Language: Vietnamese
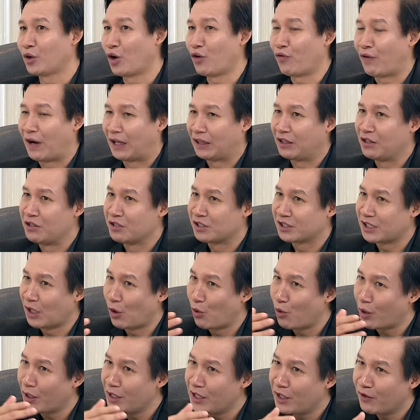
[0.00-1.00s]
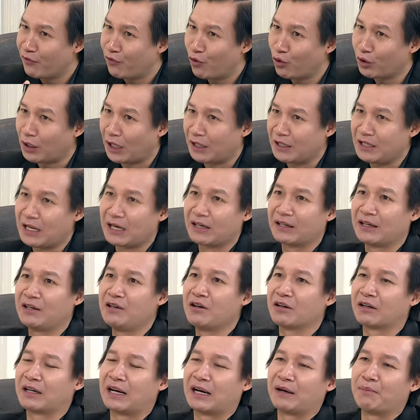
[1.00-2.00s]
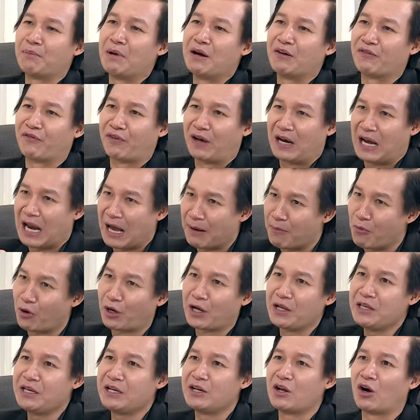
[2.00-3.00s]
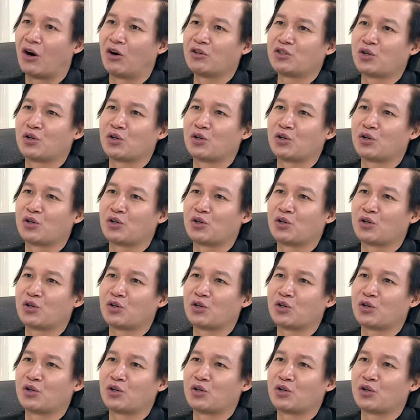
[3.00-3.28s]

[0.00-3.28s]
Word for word: có phải từ sau cái giây phút anh nhận ra được rằng mình phải làm một cái gì đó